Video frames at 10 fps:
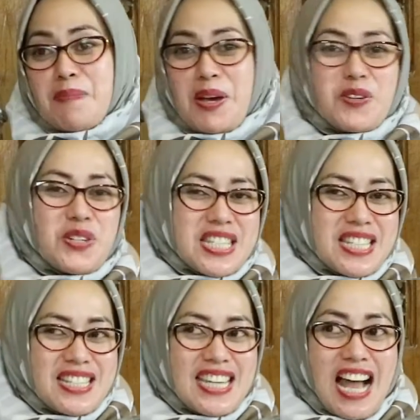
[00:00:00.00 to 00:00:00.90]
Pak Yulis
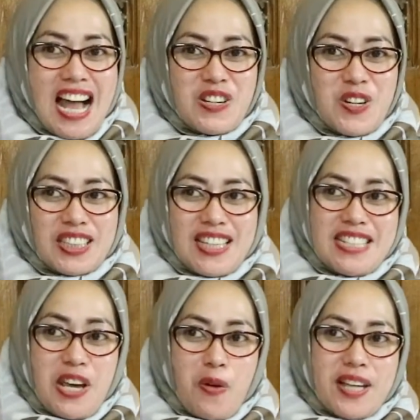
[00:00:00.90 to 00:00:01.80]
ini anggota
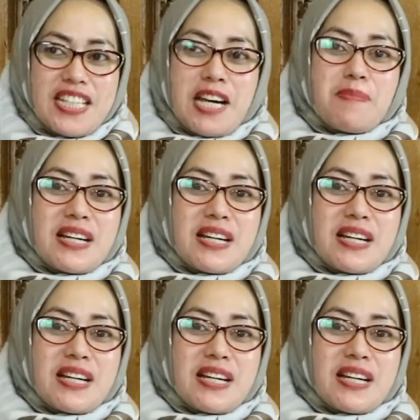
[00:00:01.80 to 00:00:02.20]
dewan yang hmm.